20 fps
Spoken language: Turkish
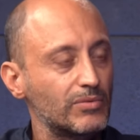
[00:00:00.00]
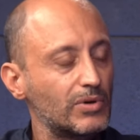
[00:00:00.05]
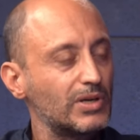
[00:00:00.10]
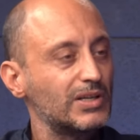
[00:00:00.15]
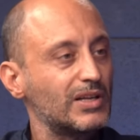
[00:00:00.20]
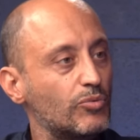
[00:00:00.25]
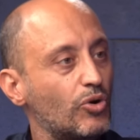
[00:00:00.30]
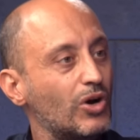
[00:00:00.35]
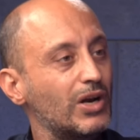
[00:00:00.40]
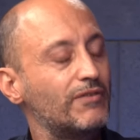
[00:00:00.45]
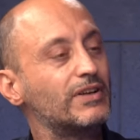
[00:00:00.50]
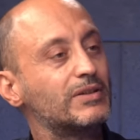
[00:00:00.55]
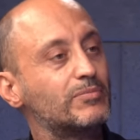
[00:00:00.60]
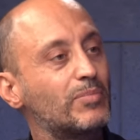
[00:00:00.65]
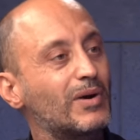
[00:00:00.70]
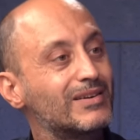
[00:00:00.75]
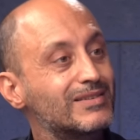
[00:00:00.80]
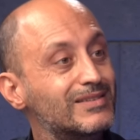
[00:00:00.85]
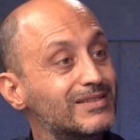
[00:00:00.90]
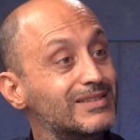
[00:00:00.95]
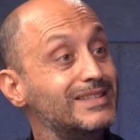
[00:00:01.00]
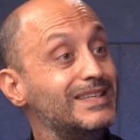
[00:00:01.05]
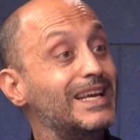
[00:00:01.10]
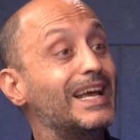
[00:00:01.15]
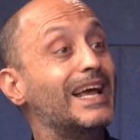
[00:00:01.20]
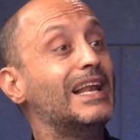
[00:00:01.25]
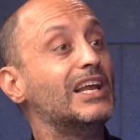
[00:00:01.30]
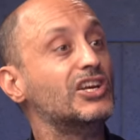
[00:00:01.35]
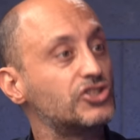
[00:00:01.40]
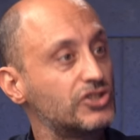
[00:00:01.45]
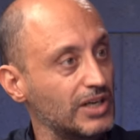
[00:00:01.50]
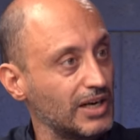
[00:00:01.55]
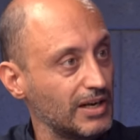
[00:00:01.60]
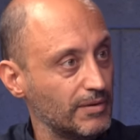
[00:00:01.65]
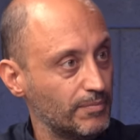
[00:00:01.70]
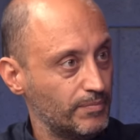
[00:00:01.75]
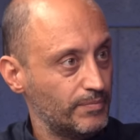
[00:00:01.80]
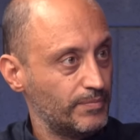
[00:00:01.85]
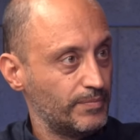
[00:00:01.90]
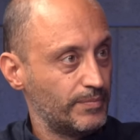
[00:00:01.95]
ana muhalefet partisi niye
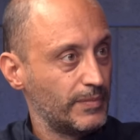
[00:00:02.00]
eleştirelim?